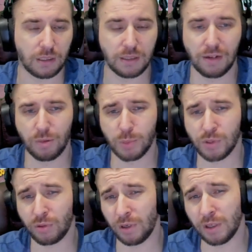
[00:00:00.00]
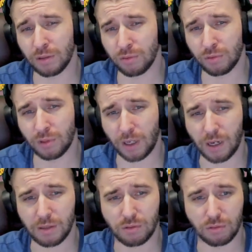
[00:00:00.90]
когда вы построили какую-то
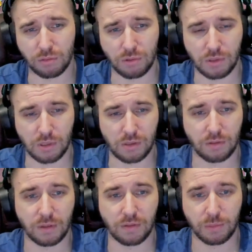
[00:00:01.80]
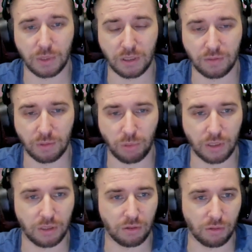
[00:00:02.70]
расту, ну, естественно, вам надо выбрать
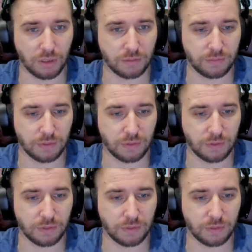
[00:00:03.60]
героев.